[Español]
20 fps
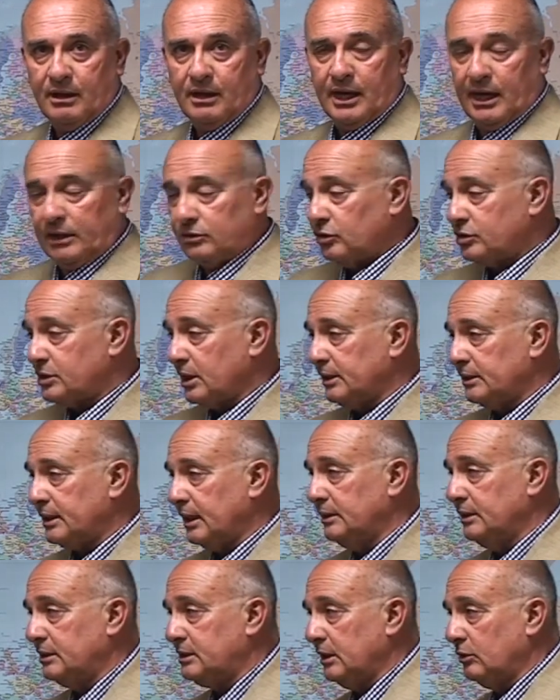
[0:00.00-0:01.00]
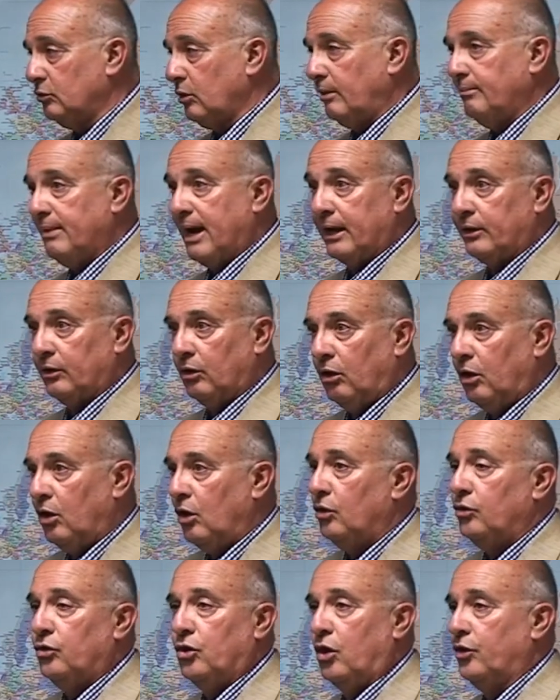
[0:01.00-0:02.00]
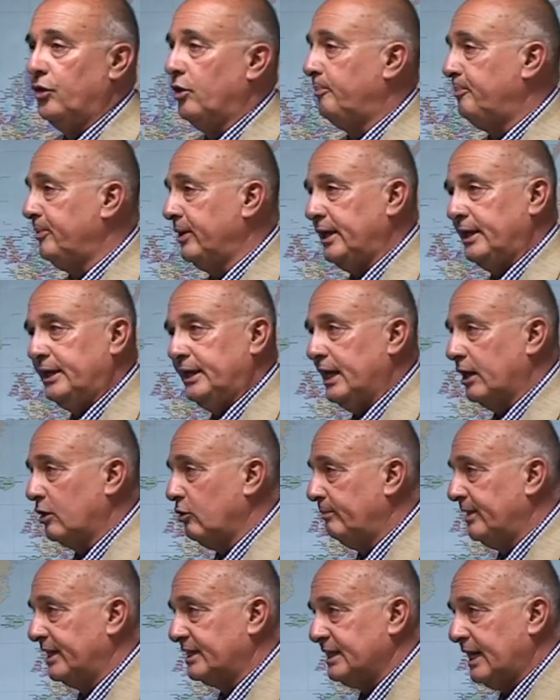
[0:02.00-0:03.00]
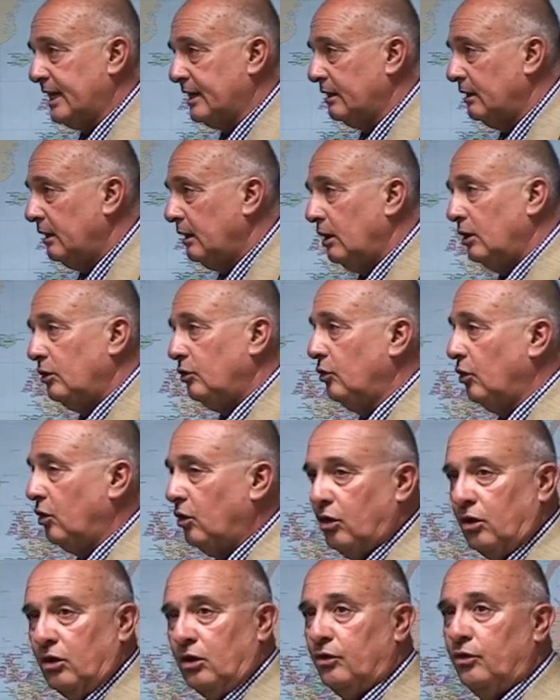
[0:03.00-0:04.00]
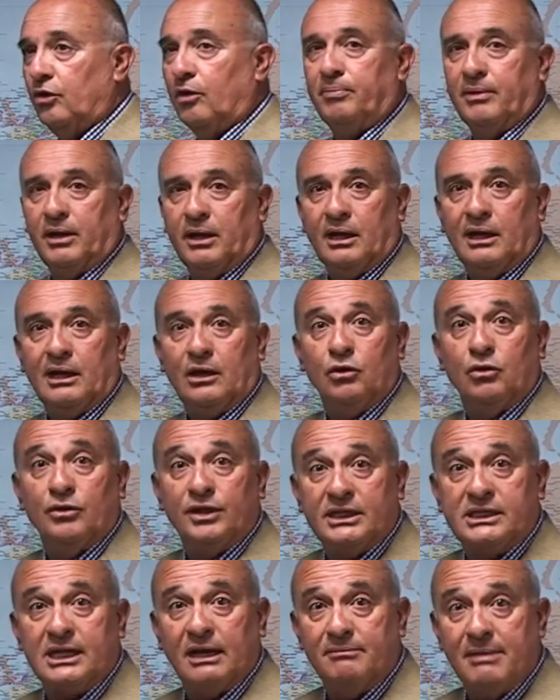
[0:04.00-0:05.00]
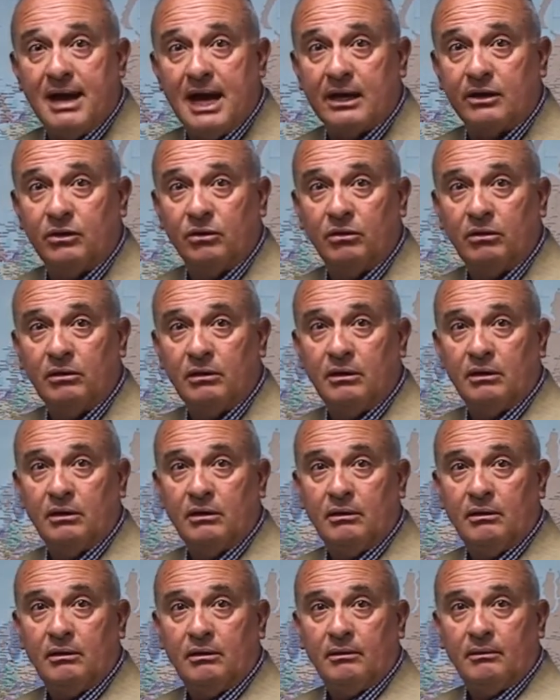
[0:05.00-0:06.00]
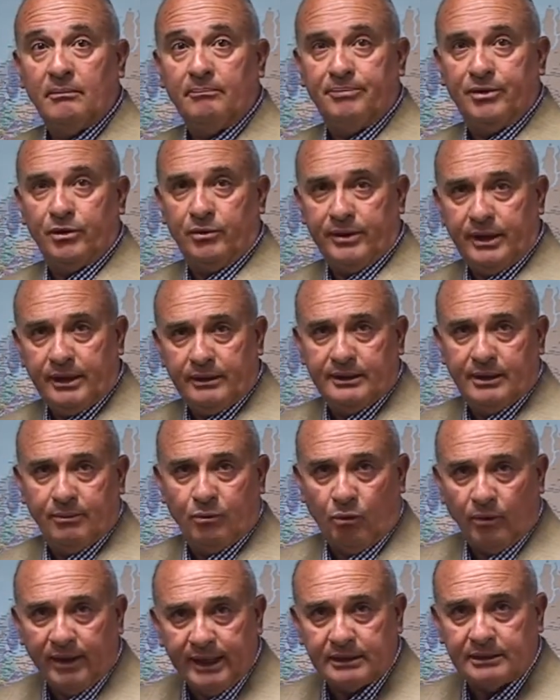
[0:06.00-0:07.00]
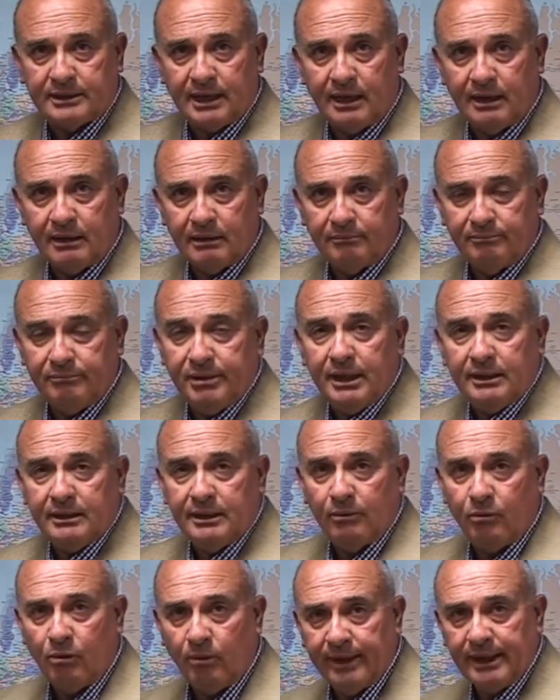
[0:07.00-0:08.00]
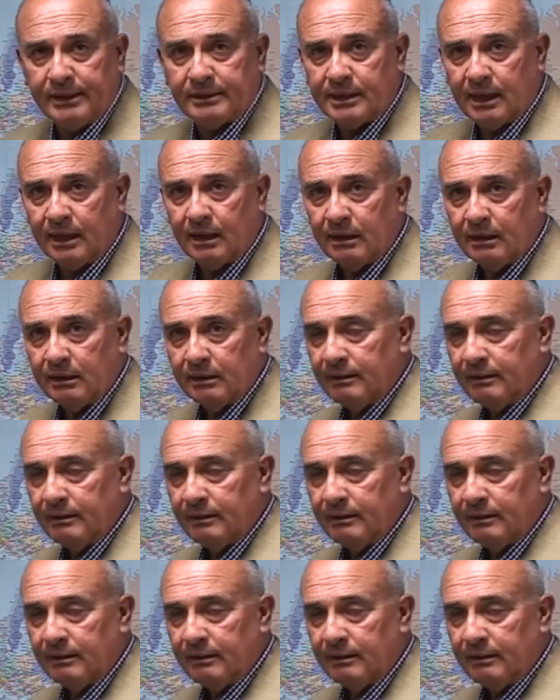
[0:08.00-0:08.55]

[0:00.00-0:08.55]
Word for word: Entonces, ¿qué están diciendo Almagro? No, no pueden ir a conversar. No, no. Lo dice Almagro. Pero bien de bobeta, bien de bobeta.